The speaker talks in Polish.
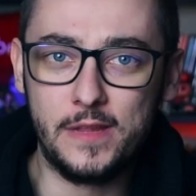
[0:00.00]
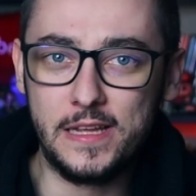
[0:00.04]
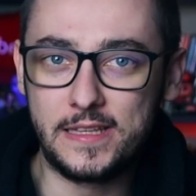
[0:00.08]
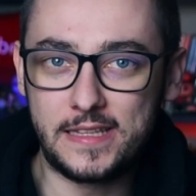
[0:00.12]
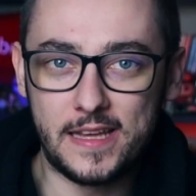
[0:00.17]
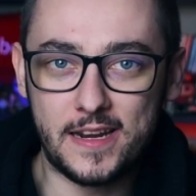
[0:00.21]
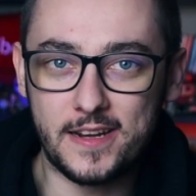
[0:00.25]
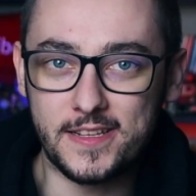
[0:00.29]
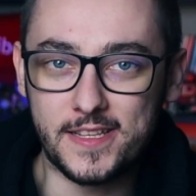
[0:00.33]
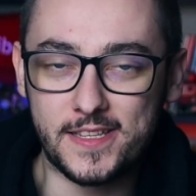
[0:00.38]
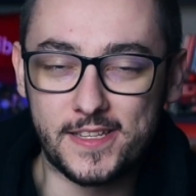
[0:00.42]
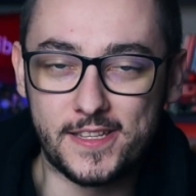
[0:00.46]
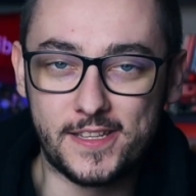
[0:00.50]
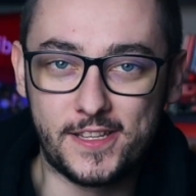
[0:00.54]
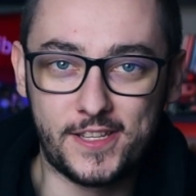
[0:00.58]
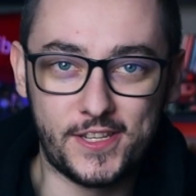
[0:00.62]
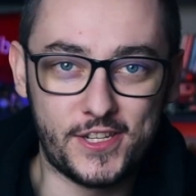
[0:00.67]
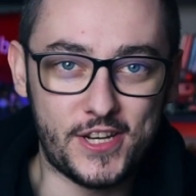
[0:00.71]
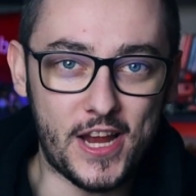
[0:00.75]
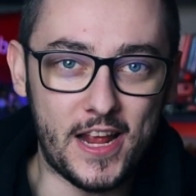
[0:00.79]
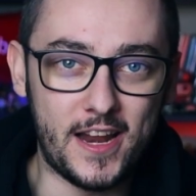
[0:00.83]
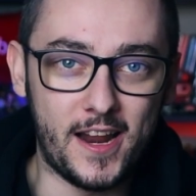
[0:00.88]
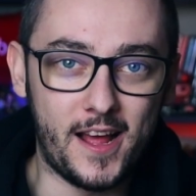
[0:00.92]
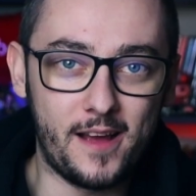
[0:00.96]
Teraz
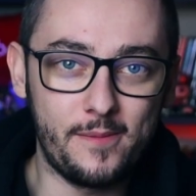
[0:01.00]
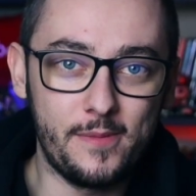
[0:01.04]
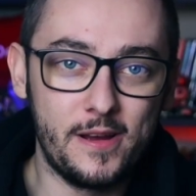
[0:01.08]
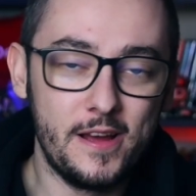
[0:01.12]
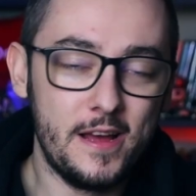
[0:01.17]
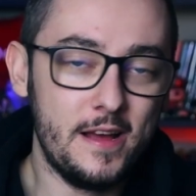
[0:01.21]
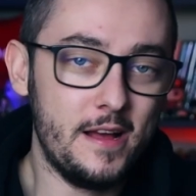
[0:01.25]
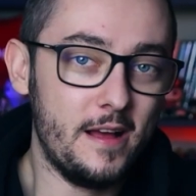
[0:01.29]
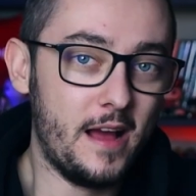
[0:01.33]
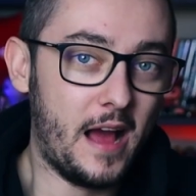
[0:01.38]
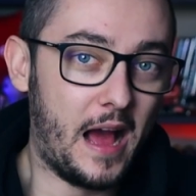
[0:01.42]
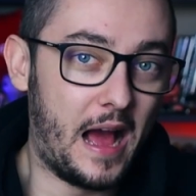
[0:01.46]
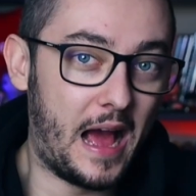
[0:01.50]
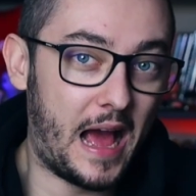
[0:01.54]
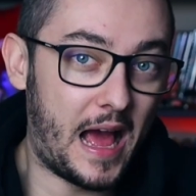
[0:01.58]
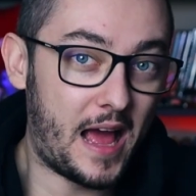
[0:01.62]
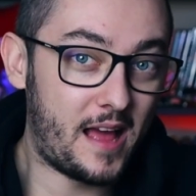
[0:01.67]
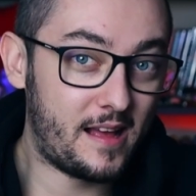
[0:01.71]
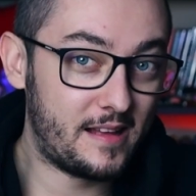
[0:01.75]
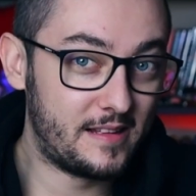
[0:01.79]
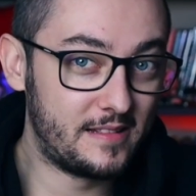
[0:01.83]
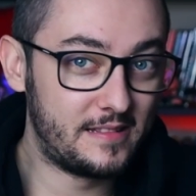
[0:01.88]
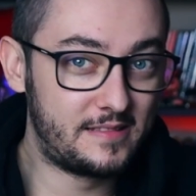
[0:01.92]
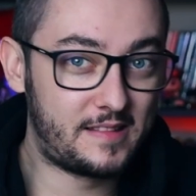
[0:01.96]
strzelam.
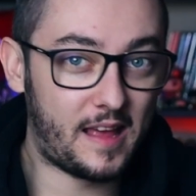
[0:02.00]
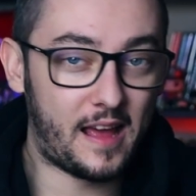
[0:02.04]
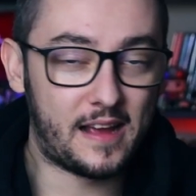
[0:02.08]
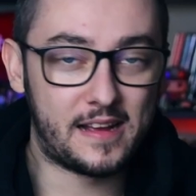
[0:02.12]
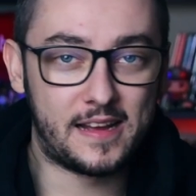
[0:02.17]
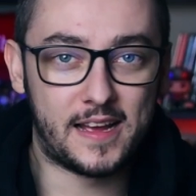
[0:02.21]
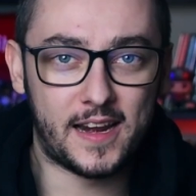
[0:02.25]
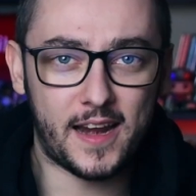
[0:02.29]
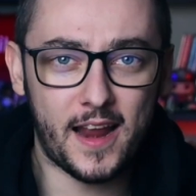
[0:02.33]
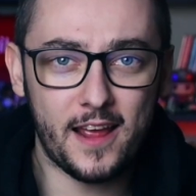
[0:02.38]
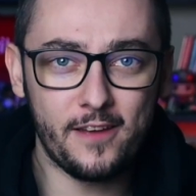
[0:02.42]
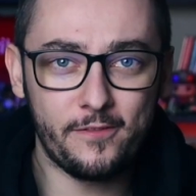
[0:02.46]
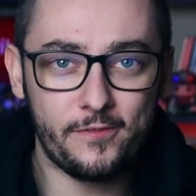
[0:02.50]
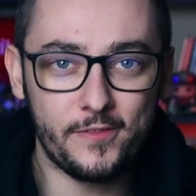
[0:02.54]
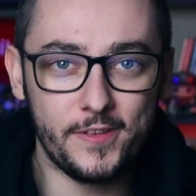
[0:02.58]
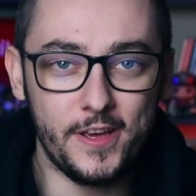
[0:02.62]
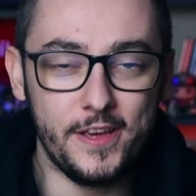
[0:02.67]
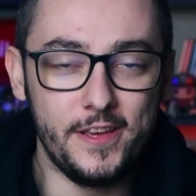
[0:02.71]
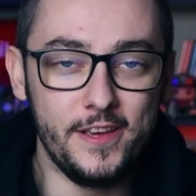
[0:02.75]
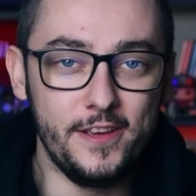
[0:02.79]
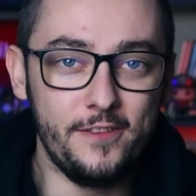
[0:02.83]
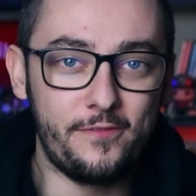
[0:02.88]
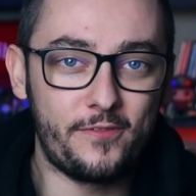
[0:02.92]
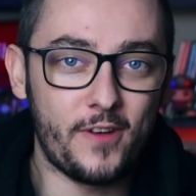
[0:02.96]
A ta krew
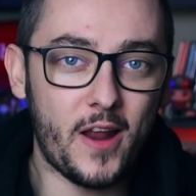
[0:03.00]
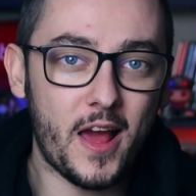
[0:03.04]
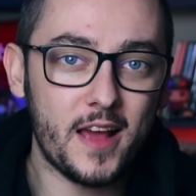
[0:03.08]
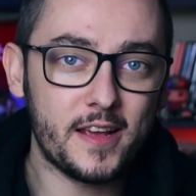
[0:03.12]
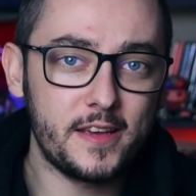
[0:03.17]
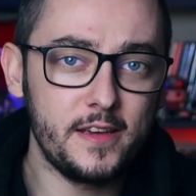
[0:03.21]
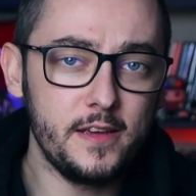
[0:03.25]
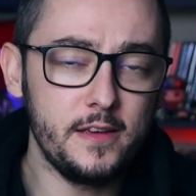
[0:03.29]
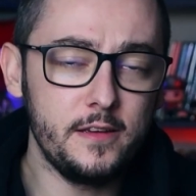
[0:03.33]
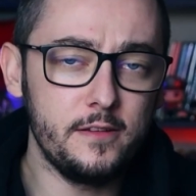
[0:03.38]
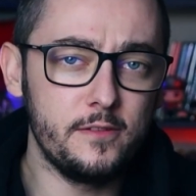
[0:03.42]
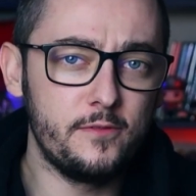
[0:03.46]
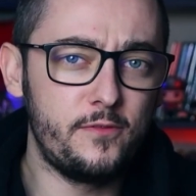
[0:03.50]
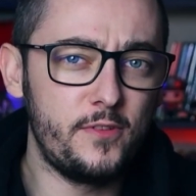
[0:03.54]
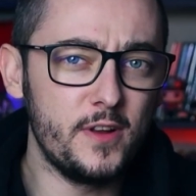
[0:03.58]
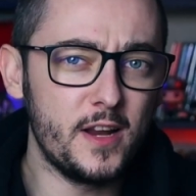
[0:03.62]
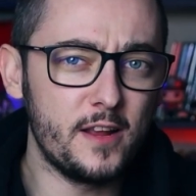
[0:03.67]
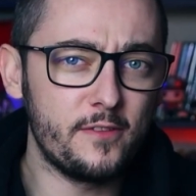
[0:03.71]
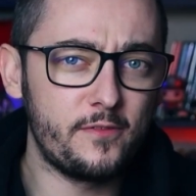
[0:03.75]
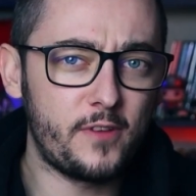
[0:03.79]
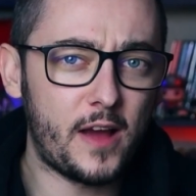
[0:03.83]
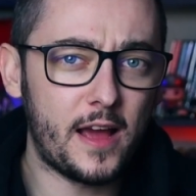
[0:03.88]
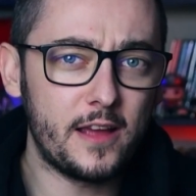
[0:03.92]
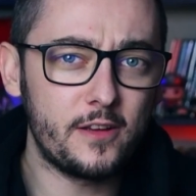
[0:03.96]
i, i flaki
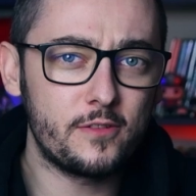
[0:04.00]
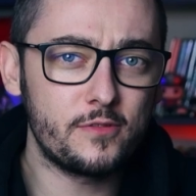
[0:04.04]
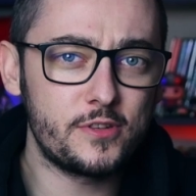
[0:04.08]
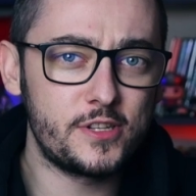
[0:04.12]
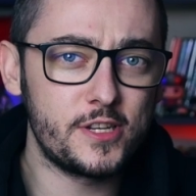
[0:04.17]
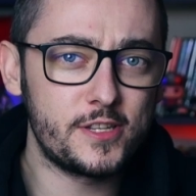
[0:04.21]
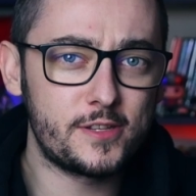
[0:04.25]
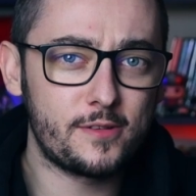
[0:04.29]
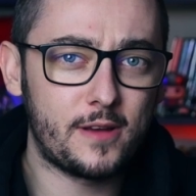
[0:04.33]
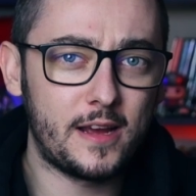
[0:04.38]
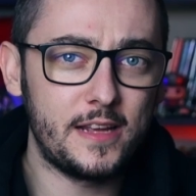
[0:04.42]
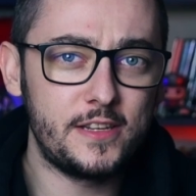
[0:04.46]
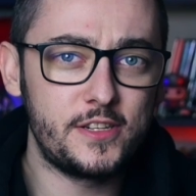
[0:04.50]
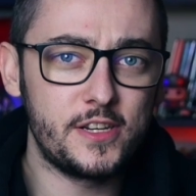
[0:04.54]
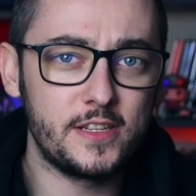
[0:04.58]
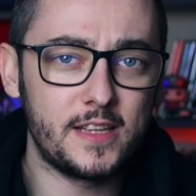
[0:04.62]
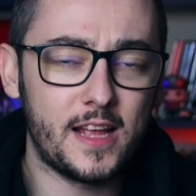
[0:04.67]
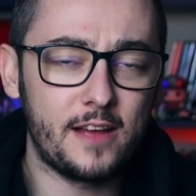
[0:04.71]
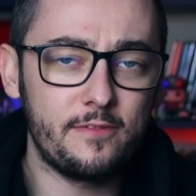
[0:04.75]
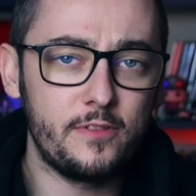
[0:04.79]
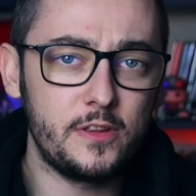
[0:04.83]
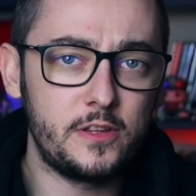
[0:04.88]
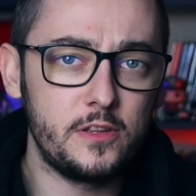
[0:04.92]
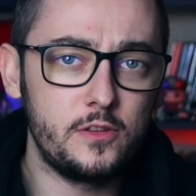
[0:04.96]
wylewają się, słuchajcie,
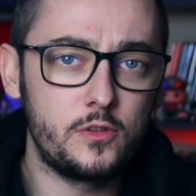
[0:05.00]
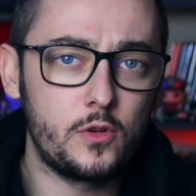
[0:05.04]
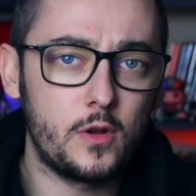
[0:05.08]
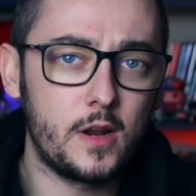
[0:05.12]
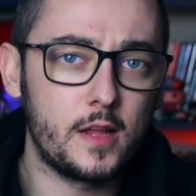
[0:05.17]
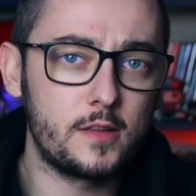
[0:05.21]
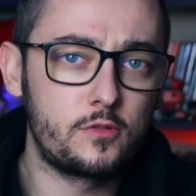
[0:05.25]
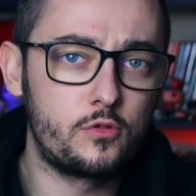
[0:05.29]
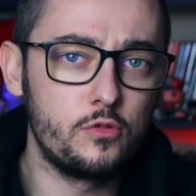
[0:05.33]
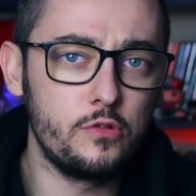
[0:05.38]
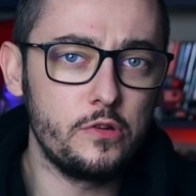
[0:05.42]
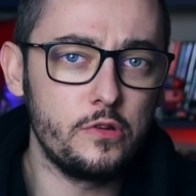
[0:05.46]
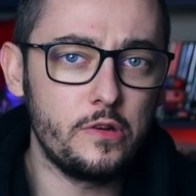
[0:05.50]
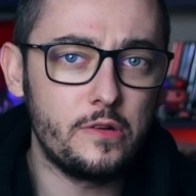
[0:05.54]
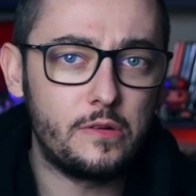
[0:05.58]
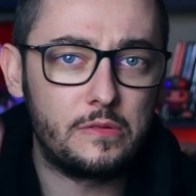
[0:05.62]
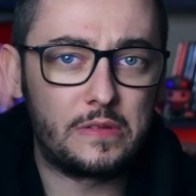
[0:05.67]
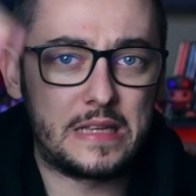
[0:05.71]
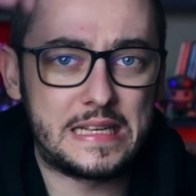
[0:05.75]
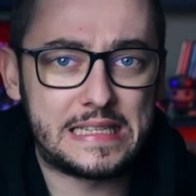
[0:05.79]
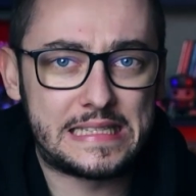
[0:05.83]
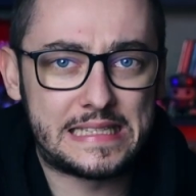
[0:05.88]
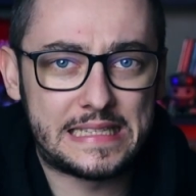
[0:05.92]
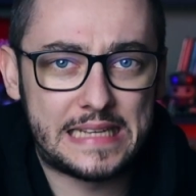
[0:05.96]
nawet i dolatują
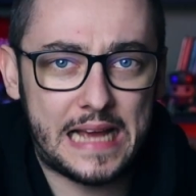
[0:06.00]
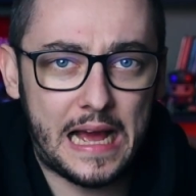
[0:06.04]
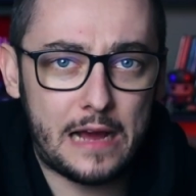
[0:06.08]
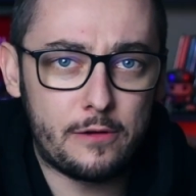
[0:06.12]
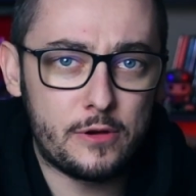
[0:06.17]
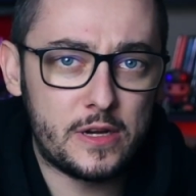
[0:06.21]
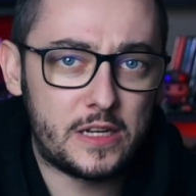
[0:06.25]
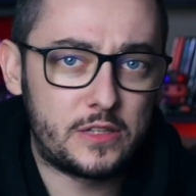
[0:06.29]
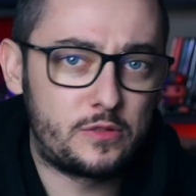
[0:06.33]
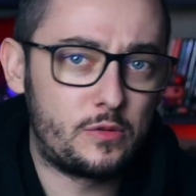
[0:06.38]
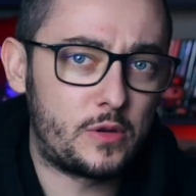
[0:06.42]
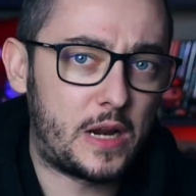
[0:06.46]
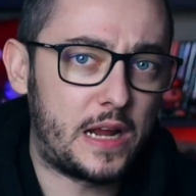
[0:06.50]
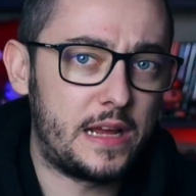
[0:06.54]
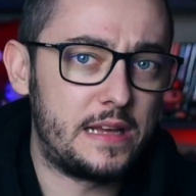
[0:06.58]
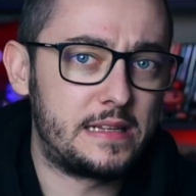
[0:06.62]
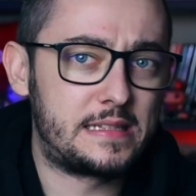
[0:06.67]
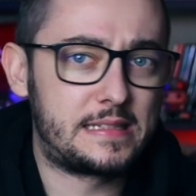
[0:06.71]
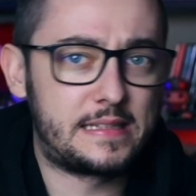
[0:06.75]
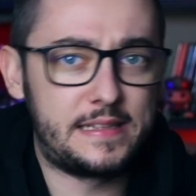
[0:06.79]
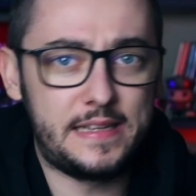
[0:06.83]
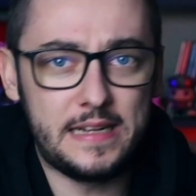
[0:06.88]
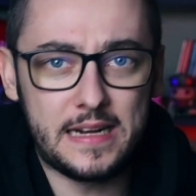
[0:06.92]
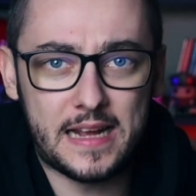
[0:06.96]
na skałę, która
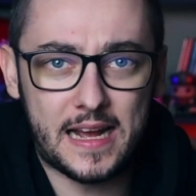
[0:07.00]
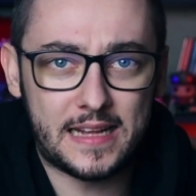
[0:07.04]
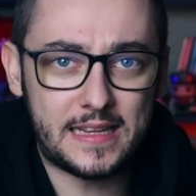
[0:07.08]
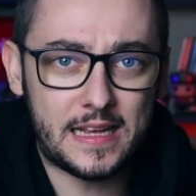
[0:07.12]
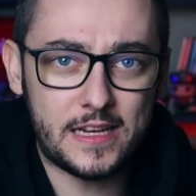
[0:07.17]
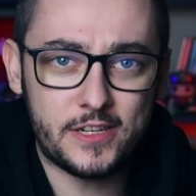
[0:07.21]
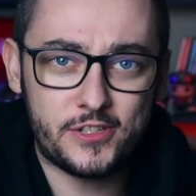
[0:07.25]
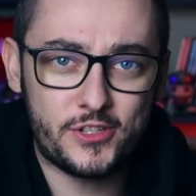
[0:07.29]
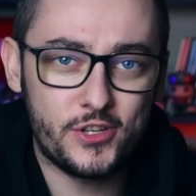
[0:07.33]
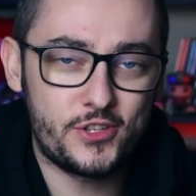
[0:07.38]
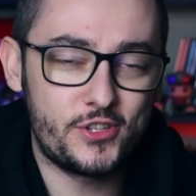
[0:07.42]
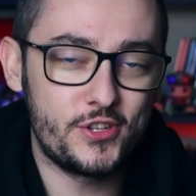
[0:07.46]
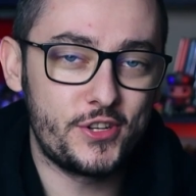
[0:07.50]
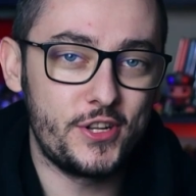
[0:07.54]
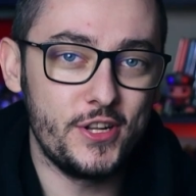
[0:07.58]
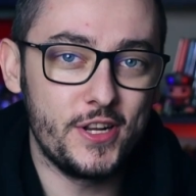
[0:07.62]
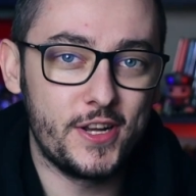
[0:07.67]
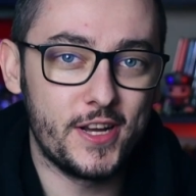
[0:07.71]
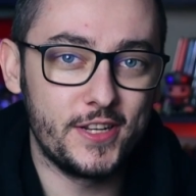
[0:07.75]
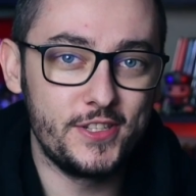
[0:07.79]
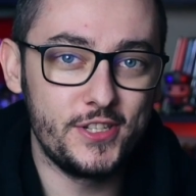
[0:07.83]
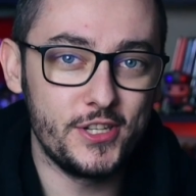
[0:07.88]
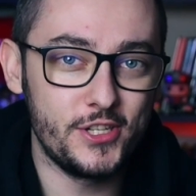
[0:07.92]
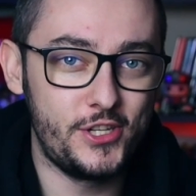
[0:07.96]
jest kilkanaście czy
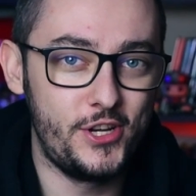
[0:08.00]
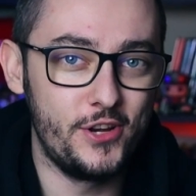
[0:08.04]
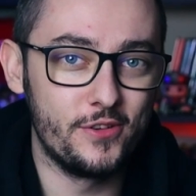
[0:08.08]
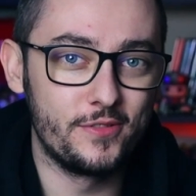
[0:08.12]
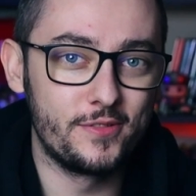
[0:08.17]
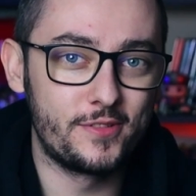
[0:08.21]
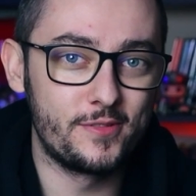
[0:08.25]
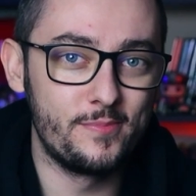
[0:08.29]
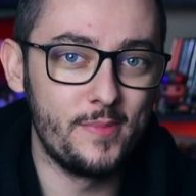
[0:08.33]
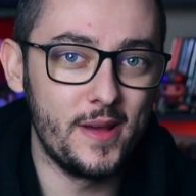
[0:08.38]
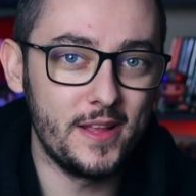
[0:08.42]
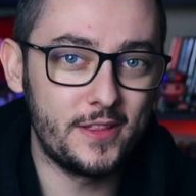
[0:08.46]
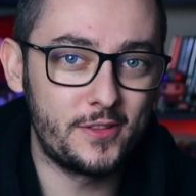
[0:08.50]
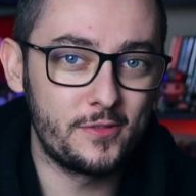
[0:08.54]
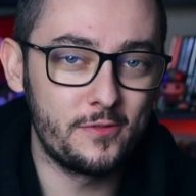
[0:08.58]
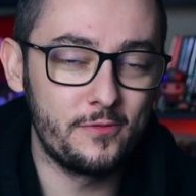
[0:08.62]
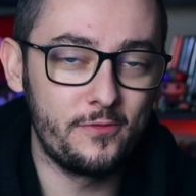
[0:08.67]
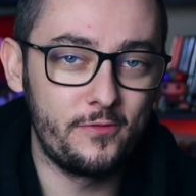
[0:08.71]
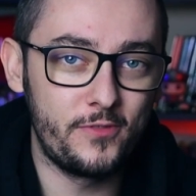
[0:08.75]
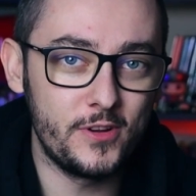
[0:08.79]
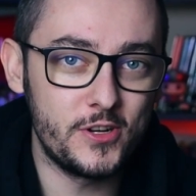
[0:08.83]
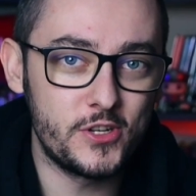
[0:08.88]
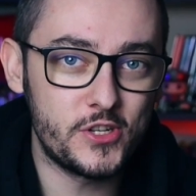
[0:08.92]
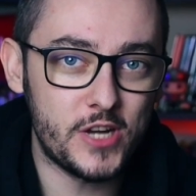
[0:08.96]
kilkadziesiąt
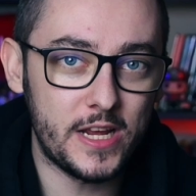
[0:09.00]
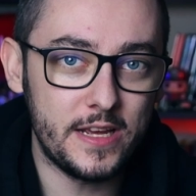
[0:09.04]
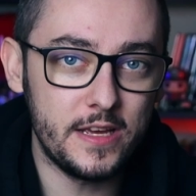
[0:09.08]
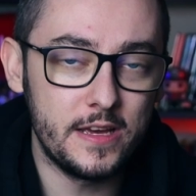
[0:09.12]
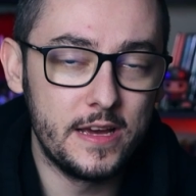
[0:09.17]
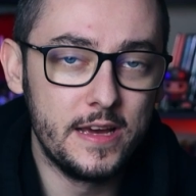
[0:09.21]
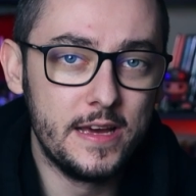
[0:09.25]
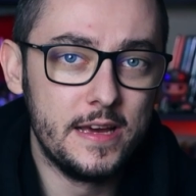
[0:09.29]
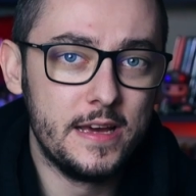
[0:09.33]
metrów wyżej.